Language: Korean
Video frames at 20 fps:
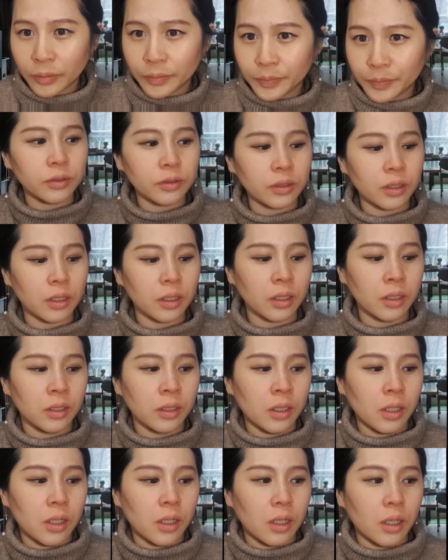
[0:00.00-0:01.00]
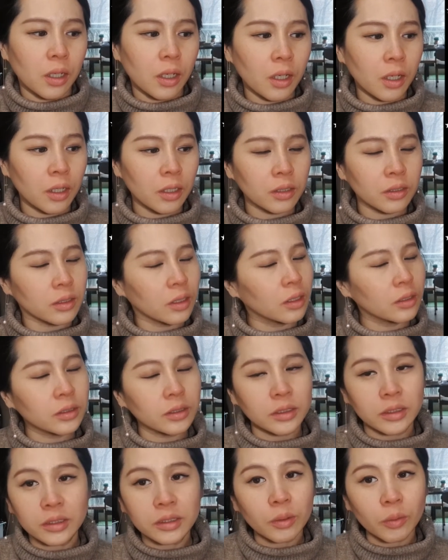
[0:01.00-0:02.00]
그런데 난
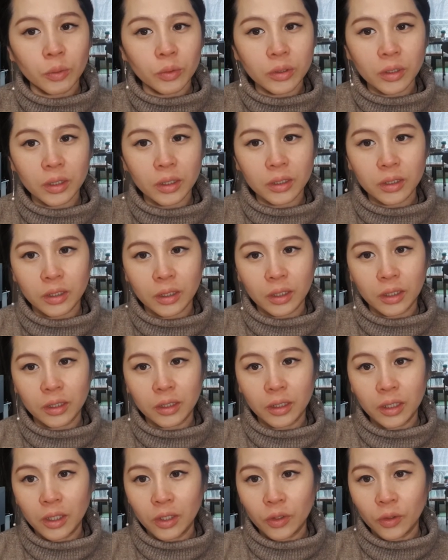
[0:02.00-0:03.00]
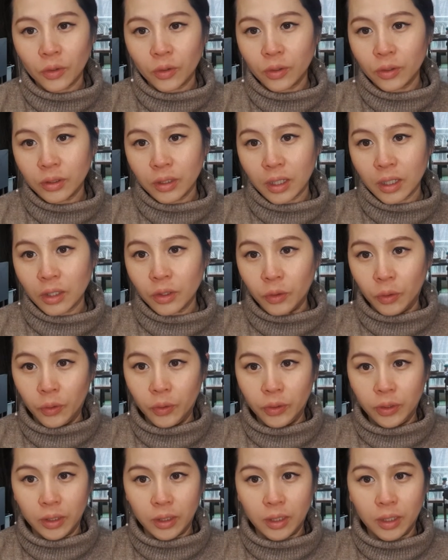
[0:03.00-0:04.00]
진짜 못하겠다. 내 영어, 내가
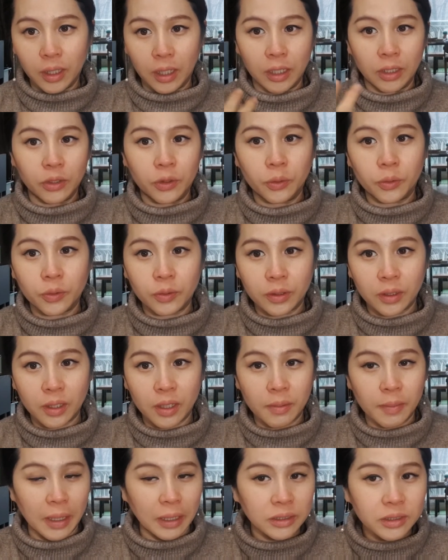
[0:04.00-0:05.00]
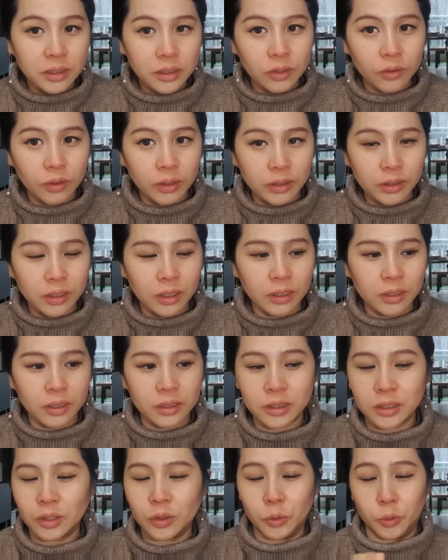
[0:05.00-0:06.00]
영어를 가르쳐줬다. 애 망칠 것 같다. 난
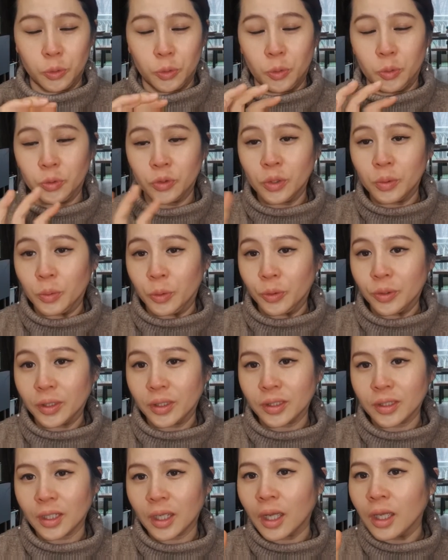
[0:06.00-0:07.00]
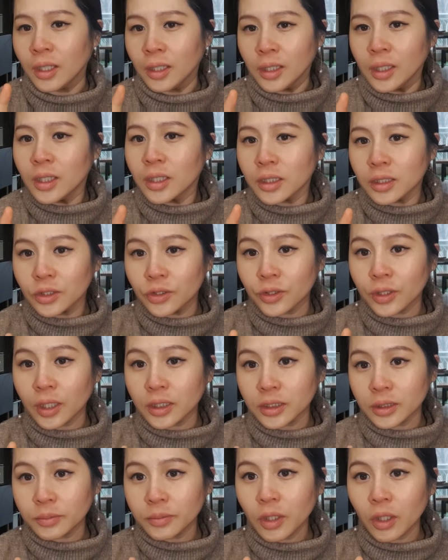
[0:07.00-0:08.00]
진짜 도저히 모르겠다 그렇게
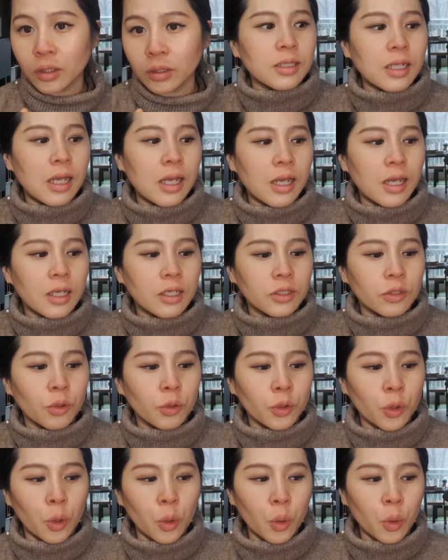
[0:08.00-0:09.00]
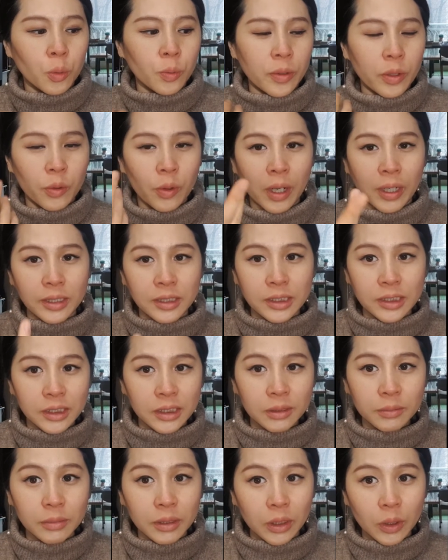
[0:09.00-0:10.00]
하시면 나 너 영어 공부에
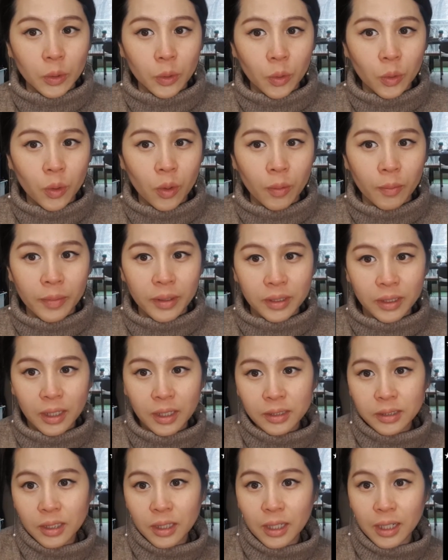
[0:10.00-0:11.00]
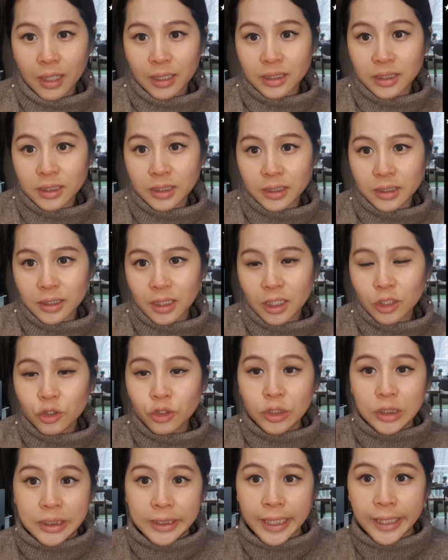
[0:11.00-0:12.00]
관심이 있고 엄마는 항상 같이
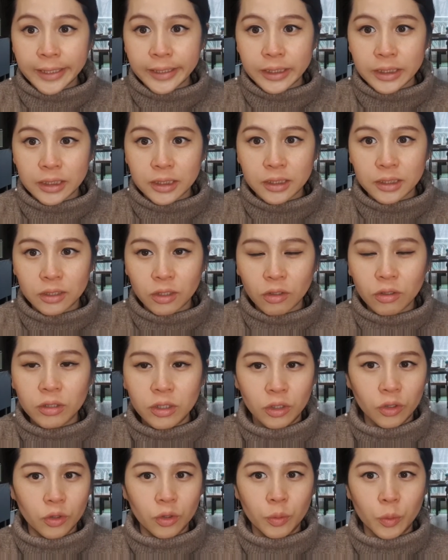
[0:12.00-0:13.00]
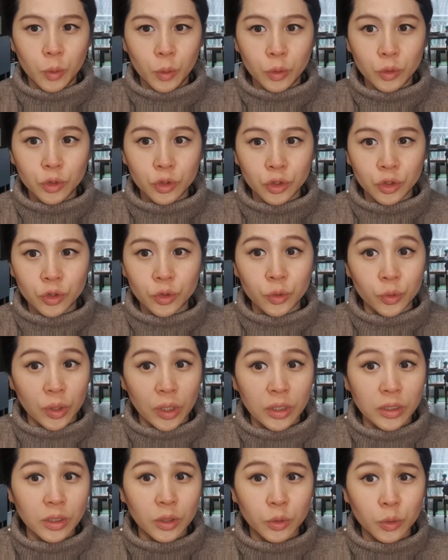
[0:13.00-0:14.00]
해줄 의향이 있어 이런 걸 보여주시는 것도
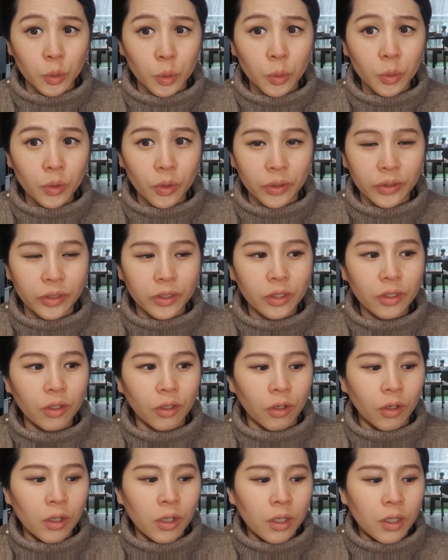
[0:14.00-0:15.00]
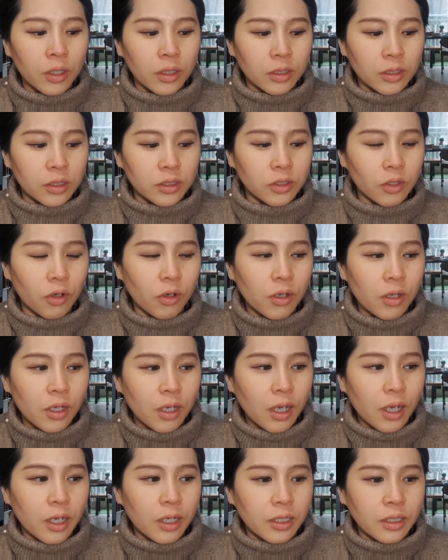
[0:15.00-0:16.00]
굉장히 좋은 것 같아요 그래서
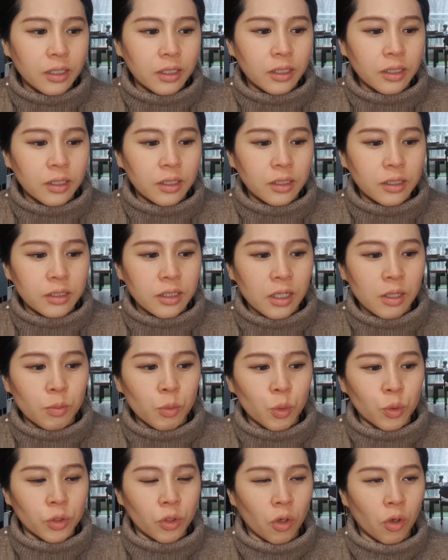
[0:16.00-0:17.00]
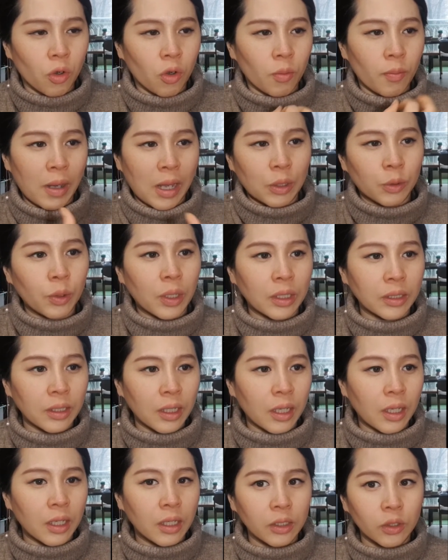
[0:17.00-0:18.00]
아이에게 뭐 영어
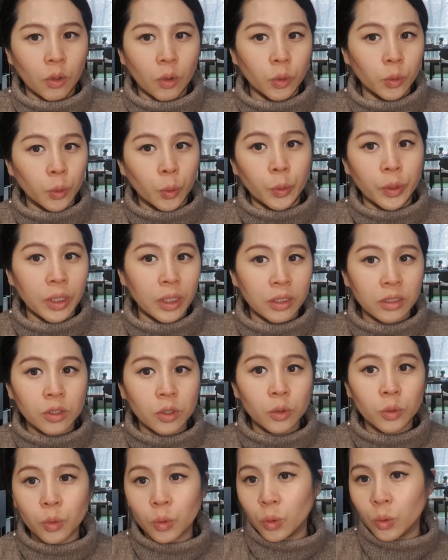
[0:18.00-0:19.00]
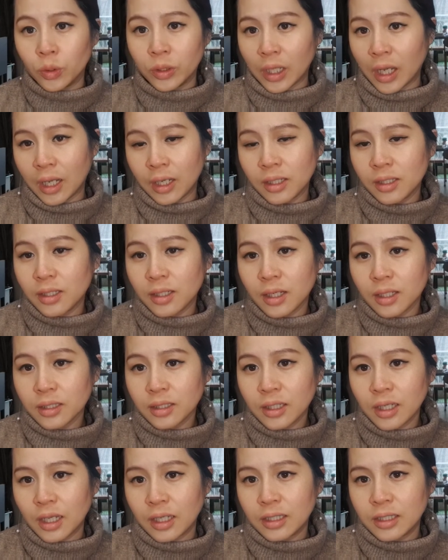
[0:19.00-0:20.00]
만화나 영어 노래 틀어놓고 나 할 일
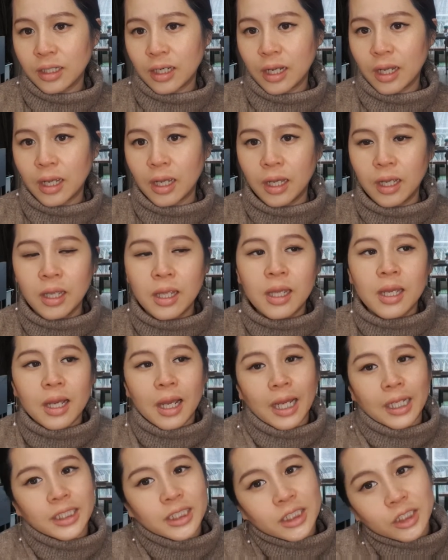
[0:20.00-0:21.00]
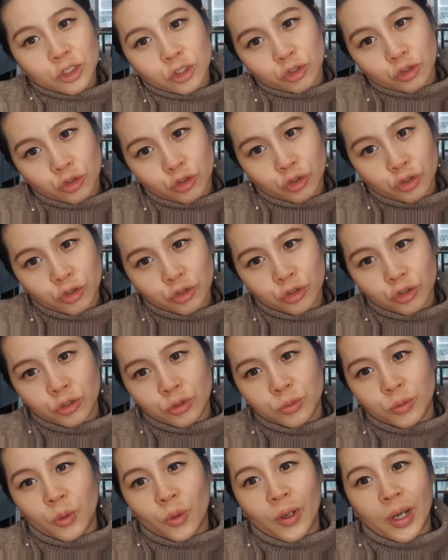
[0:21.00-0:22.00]
하는 게 아니라 같이
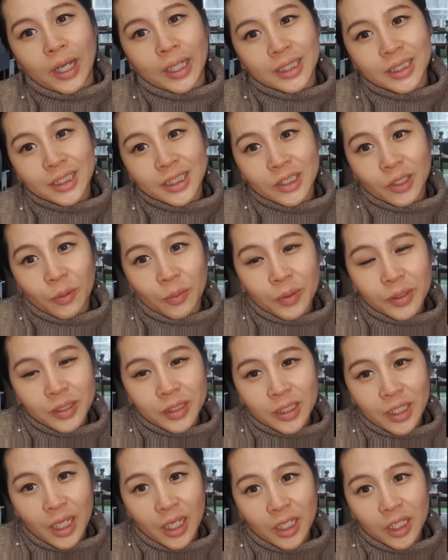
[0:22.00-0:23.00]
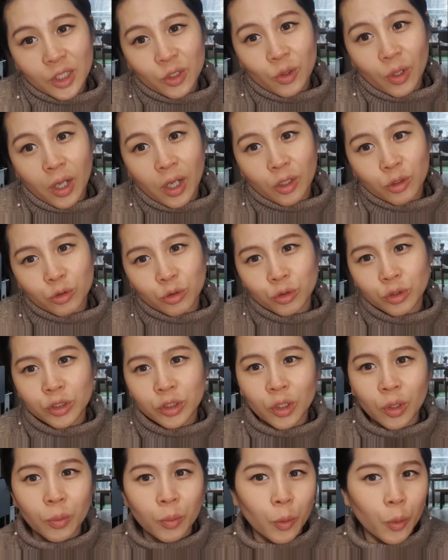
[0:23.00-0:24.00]
듣고 뭐 같이 옆에서 얘기도 하고
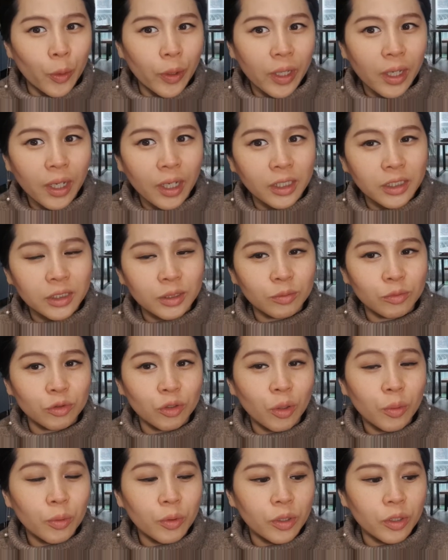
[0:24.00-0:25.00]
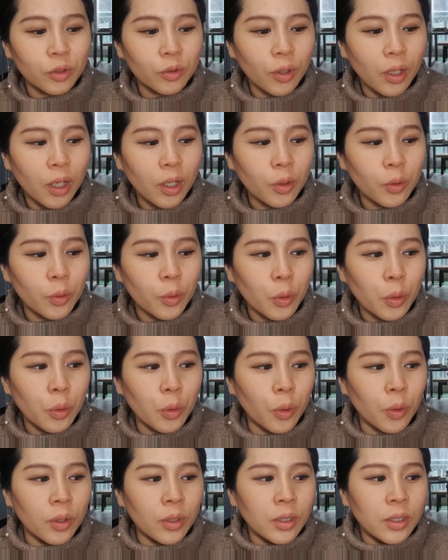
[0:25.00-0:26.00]
이건 뭐야 같이 물어보기도
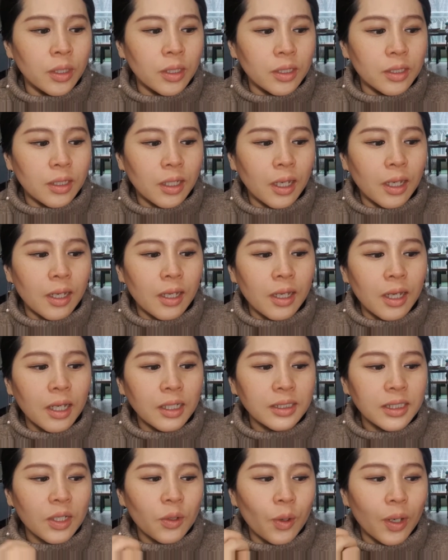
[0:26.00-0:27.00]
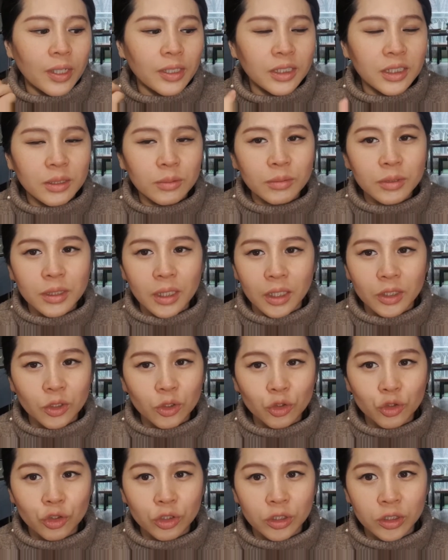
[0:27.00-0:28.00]
하고 그냥 항상 관심을
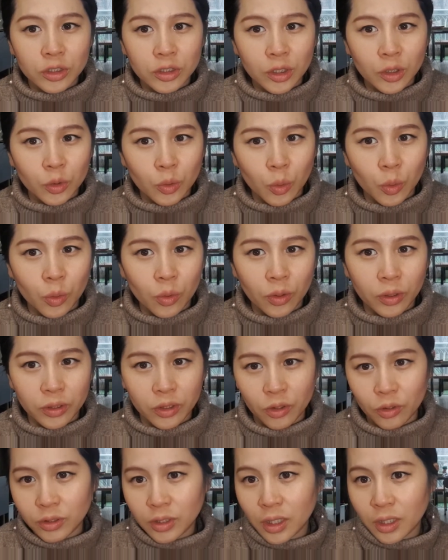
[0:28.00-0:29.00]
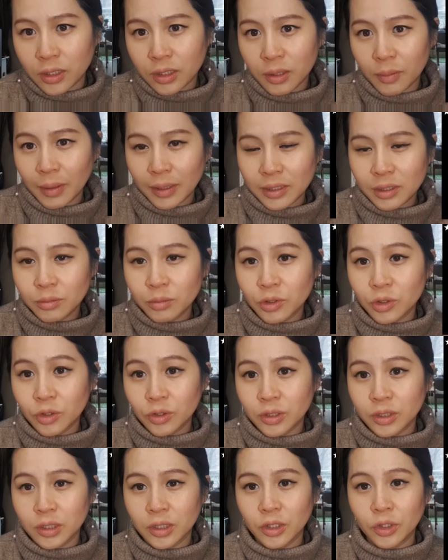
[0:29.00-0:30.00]
가져주시는 게 좋은 것 같아요 제가 그때
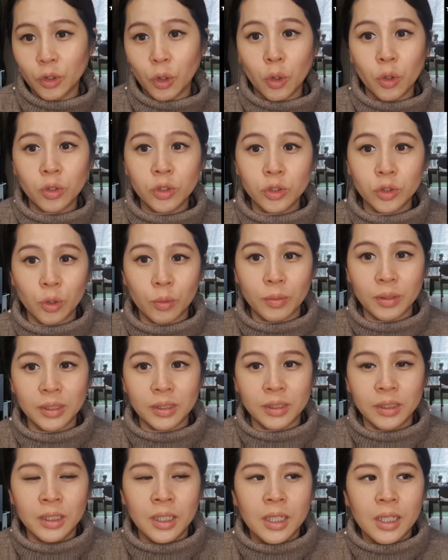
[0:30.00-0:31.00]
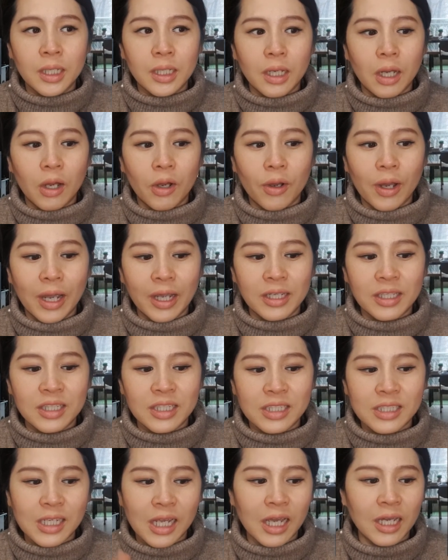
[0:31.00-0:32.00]
말씀드렸잖아요 영어를 정말 어,
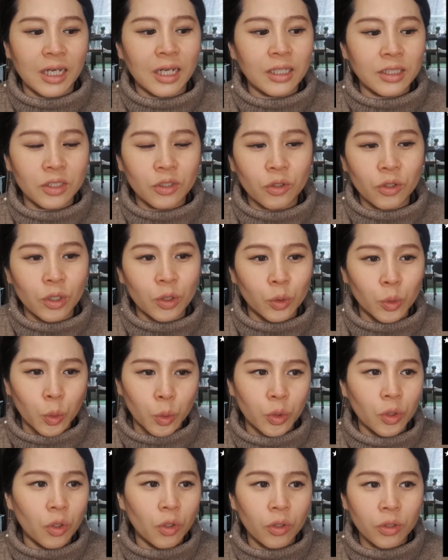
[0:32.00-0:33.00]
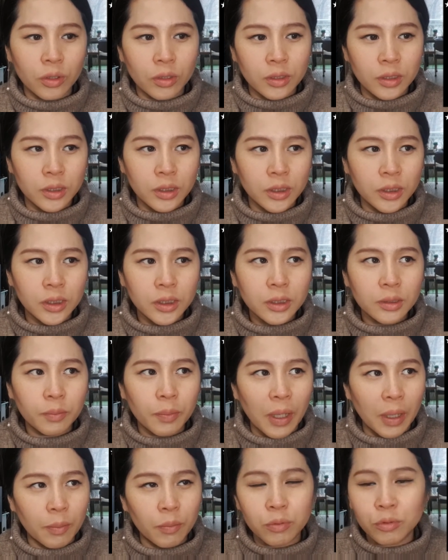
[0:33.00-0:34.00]
아이들이 잘하는 거에 노력 노력은
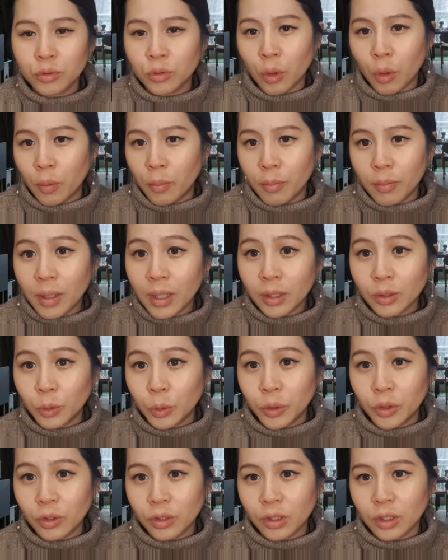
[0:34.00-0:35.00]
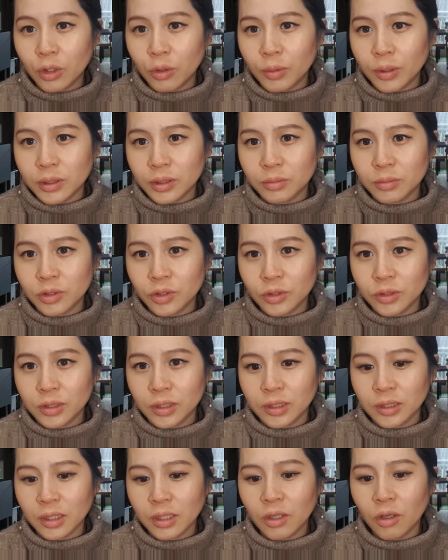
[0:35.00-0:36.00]
100% 엄마 노력이라고
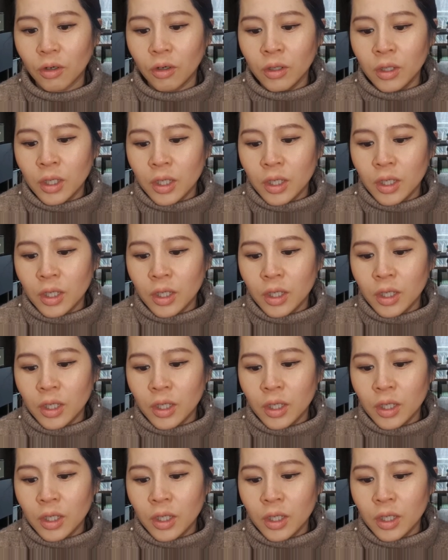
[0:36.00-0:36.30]
말씀드렸잖아요.